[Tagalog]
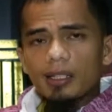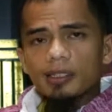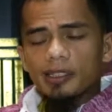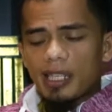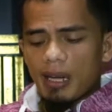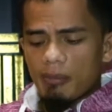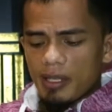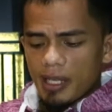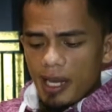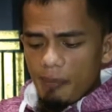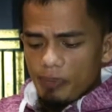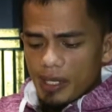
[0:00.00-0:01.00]
Sinabi
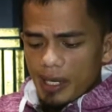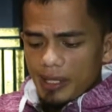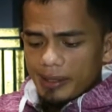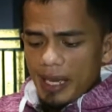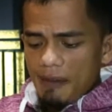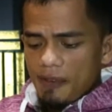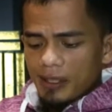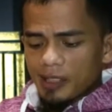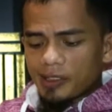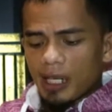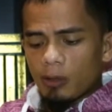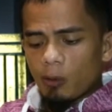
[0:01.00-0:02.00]
niya, Kayfa
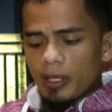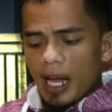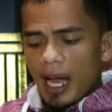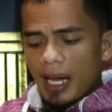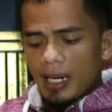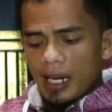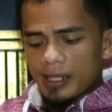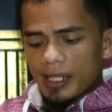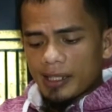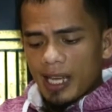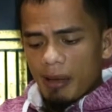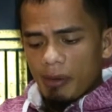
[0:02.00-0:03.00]
tas'aluna ahlal
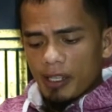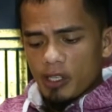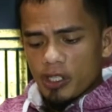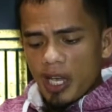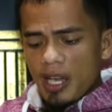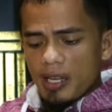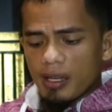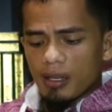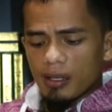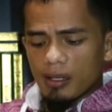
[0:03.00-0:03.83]
kitab an shay?